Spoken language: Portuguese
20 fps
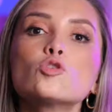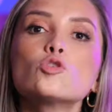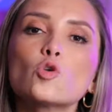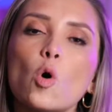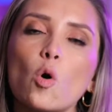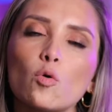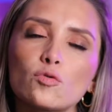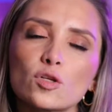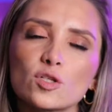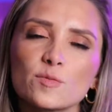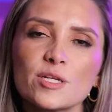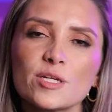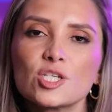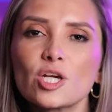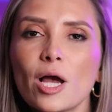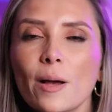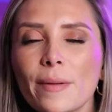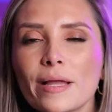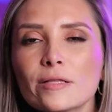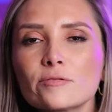Os outros
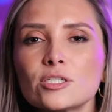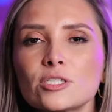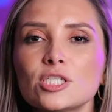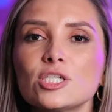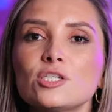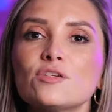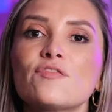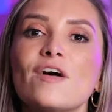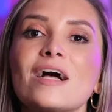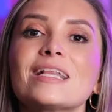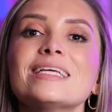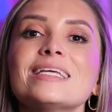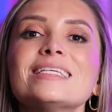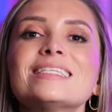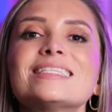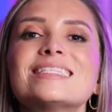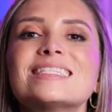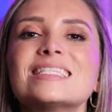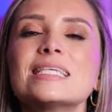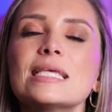medicamentos a gente fala em
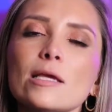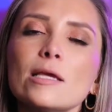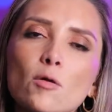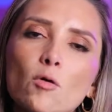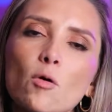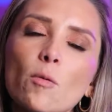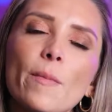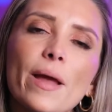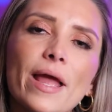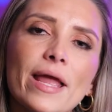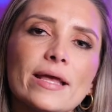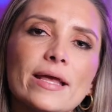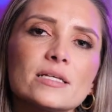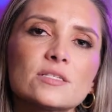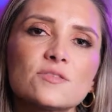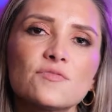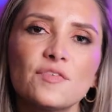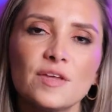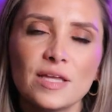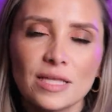cinco
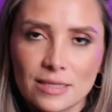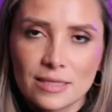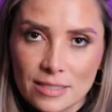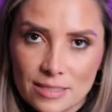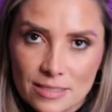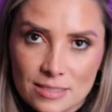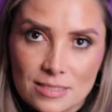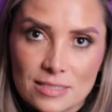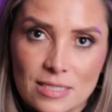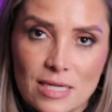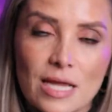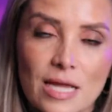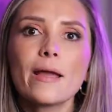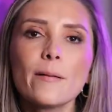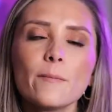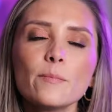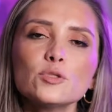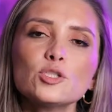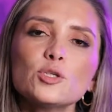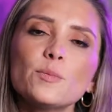meias vidas.
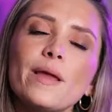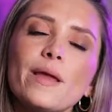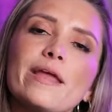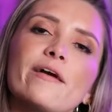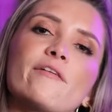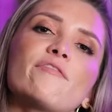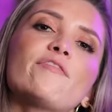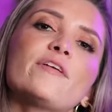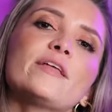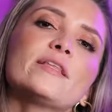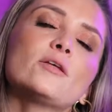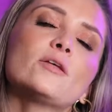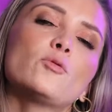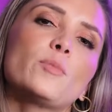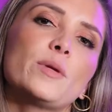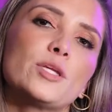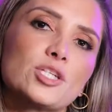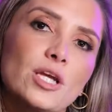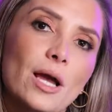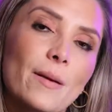Tempo de meia vida
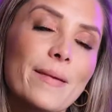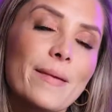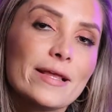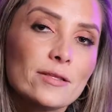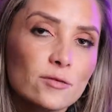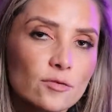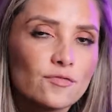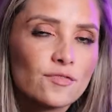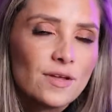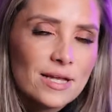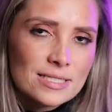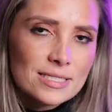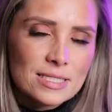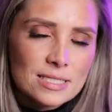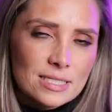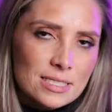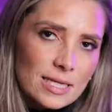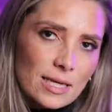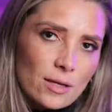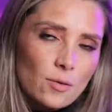do medicamento
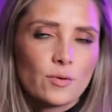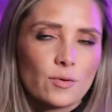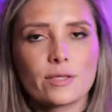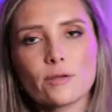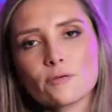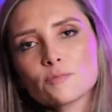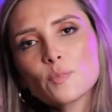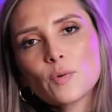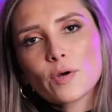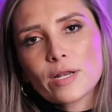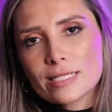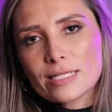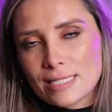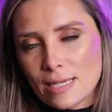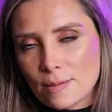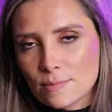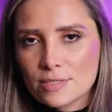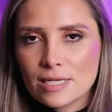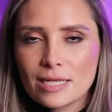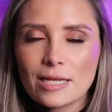vezes cinco. Então, por
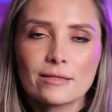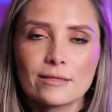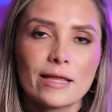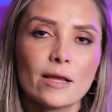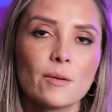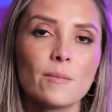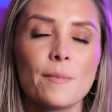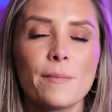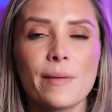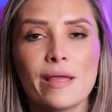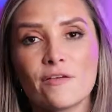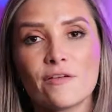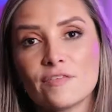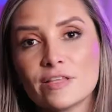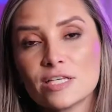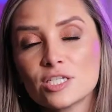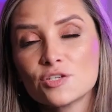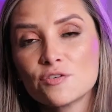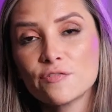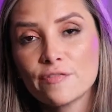exemplo, se ele tem uma meia
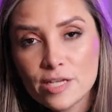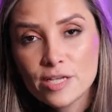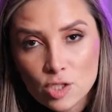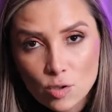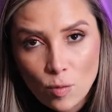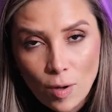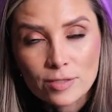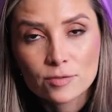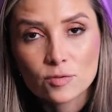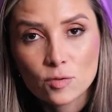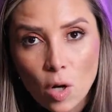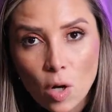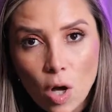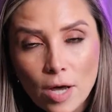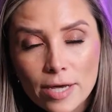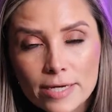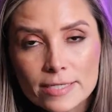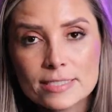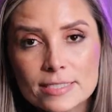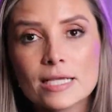vida de 24
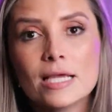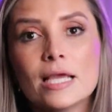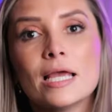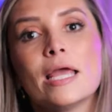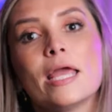horas,